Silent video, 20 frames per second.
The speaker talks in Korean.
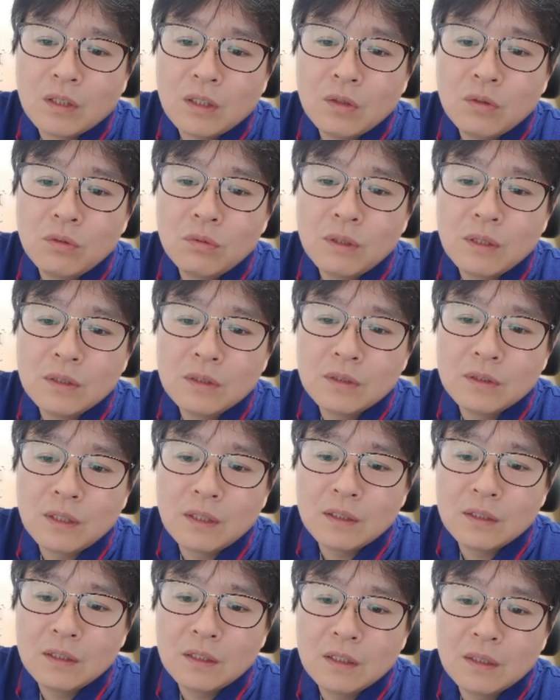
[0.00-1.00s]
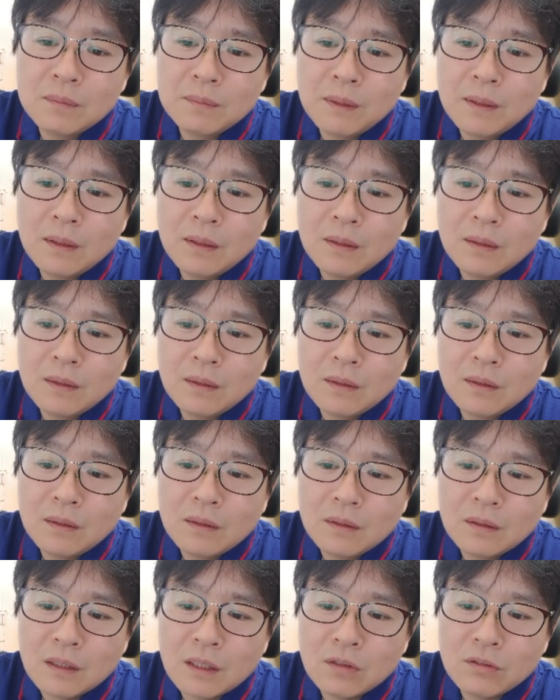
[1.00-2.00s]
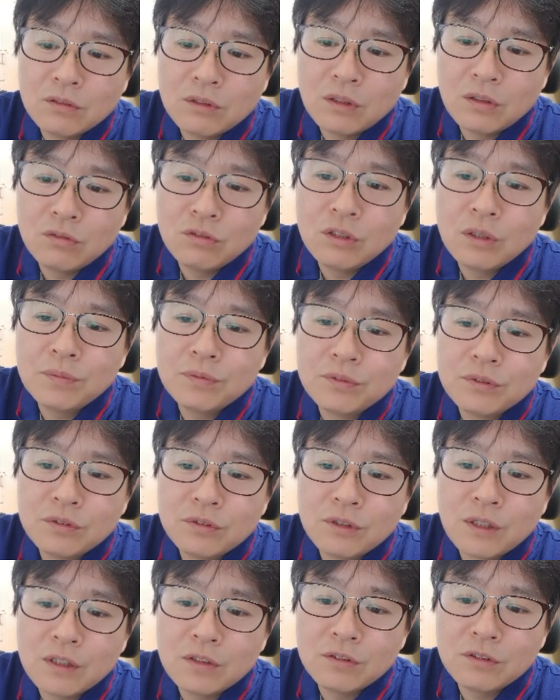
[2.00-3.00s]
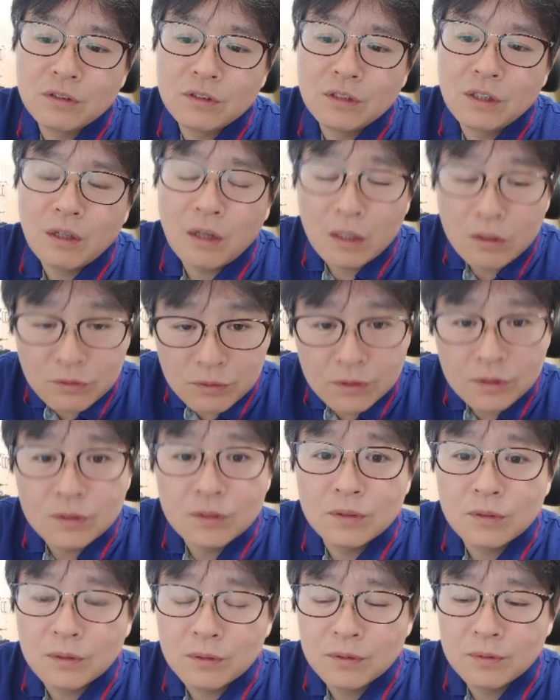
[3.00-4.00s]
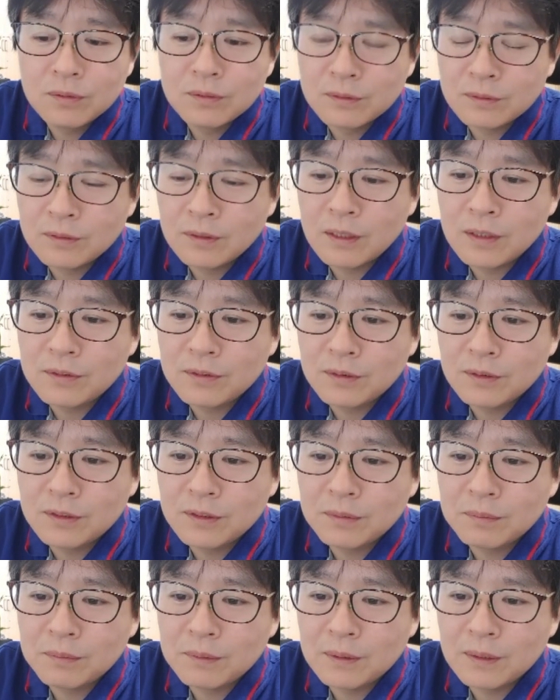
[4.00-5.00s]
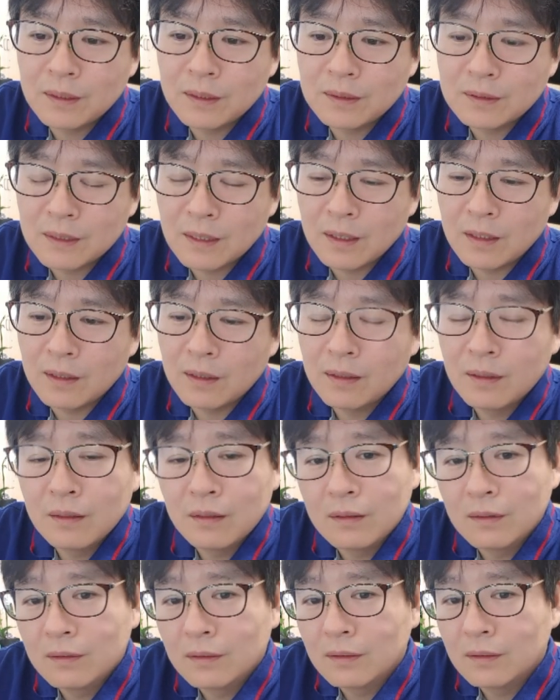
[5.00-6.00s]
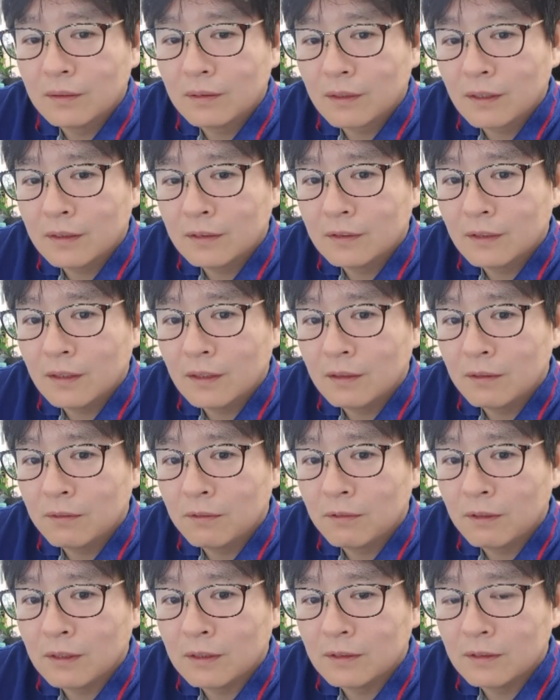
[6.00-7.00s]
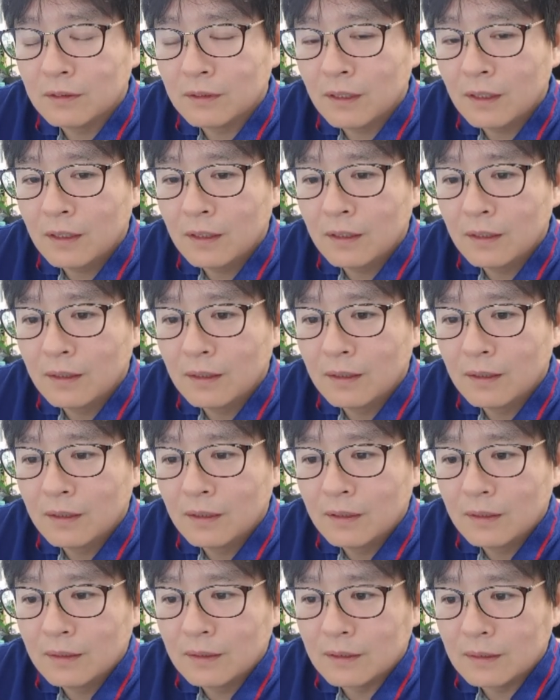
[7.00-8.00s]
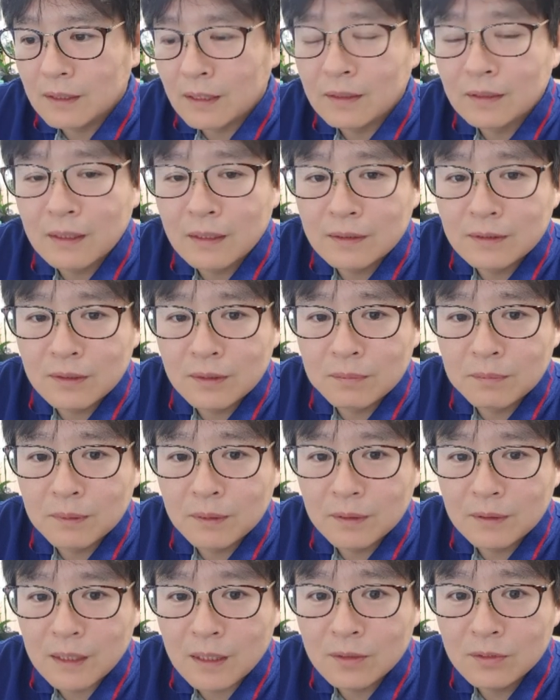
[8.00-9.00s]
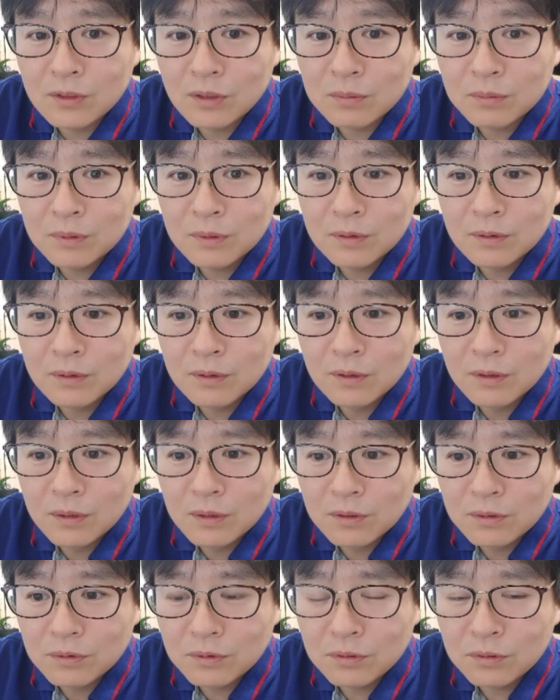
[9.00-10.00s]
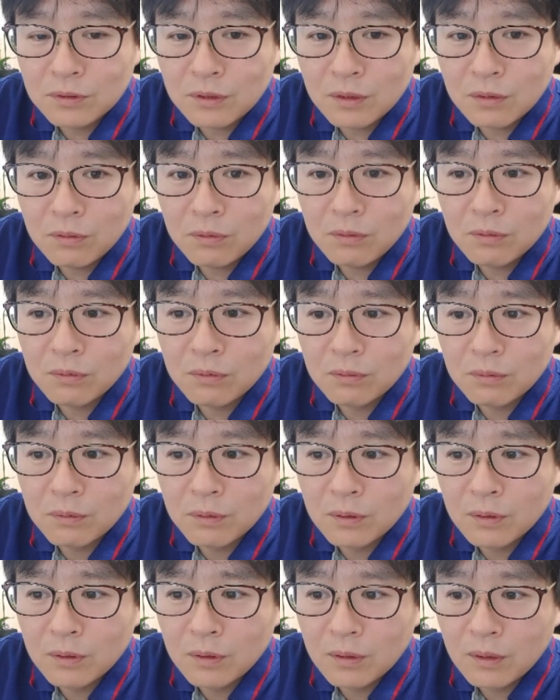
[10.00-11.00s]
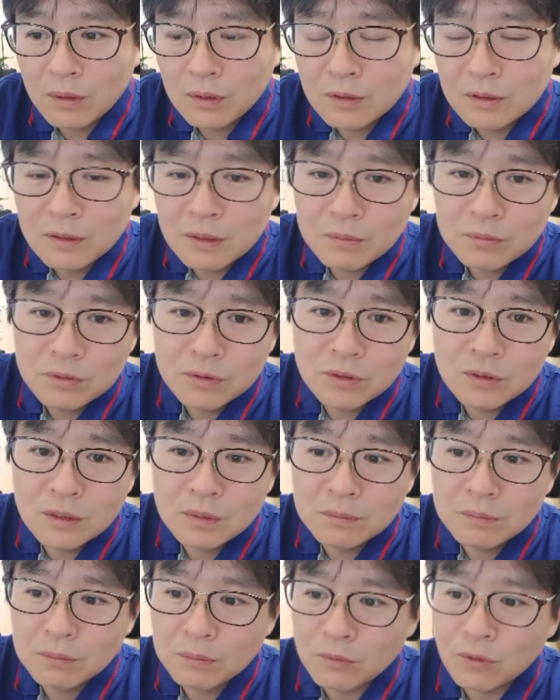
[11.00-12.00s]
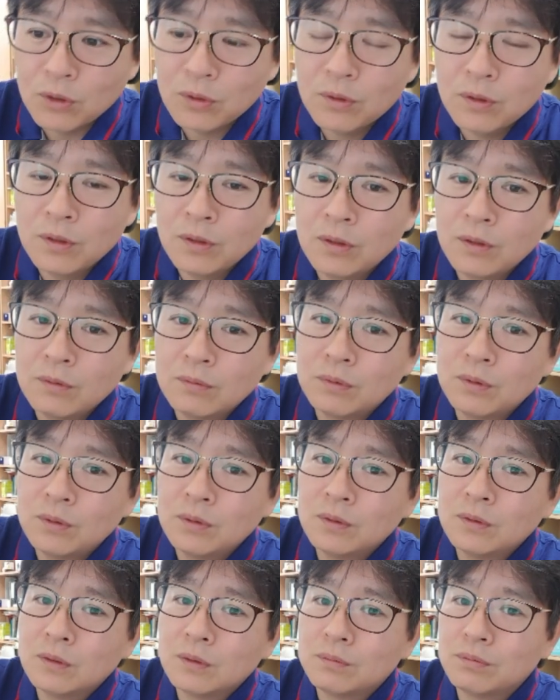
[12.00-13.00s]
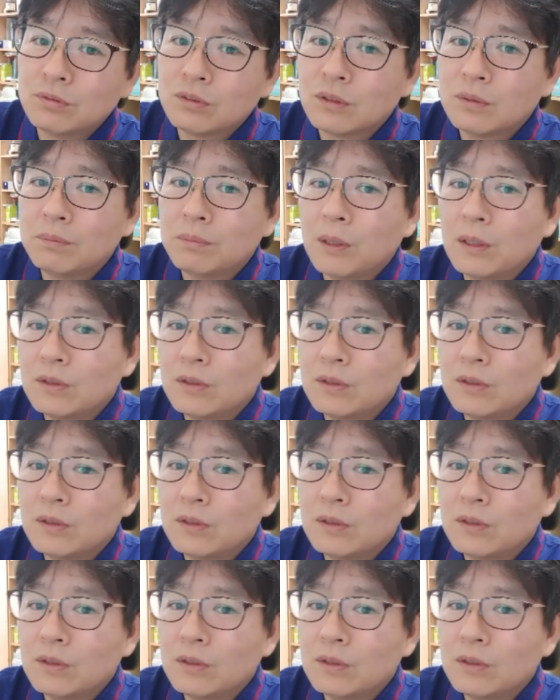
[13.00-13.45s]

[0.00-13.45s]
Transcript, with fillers: 인공관절을 한 다음에 나중에 유압술도 할 수 있냐? 할 수 있죠. 응, 음, 할수 있습니다. 자, 여기까지가 인공관절의 장단점이에요. 장점은 수술하고 한 2, 3주 지나면 걸어요. 물론 이제 붓기